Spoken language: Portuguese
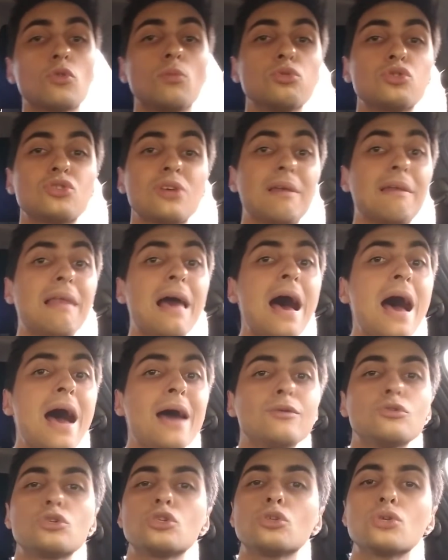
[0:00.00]
como
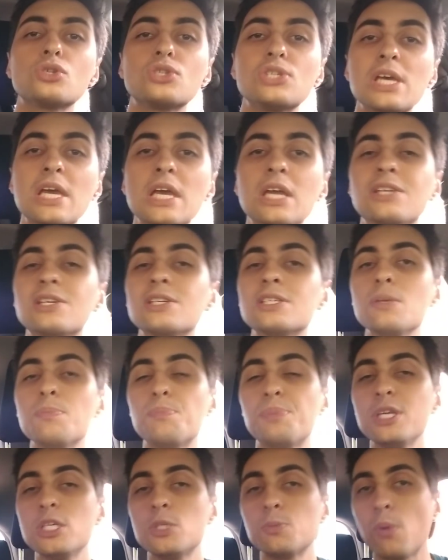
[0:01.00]
salários de docentes e
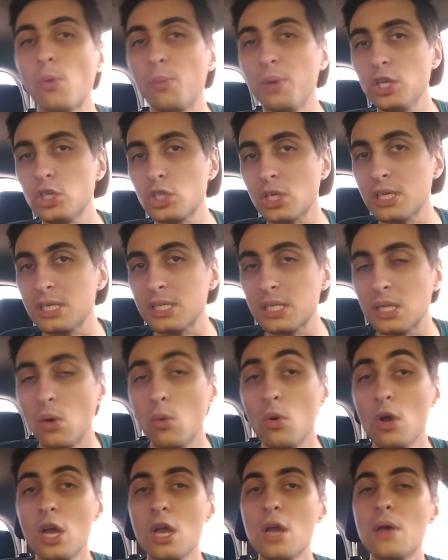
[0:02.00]
principalmente a
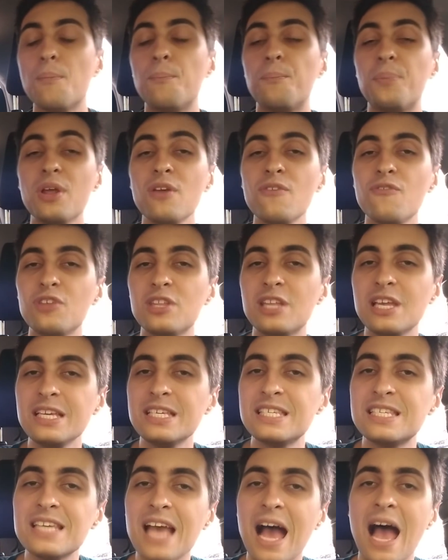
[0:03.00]
questão
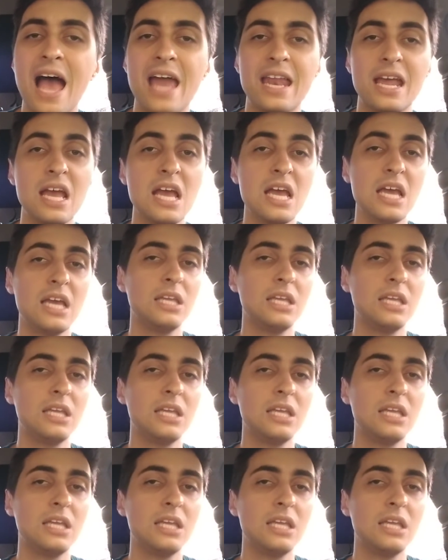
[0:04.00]
previdenciária.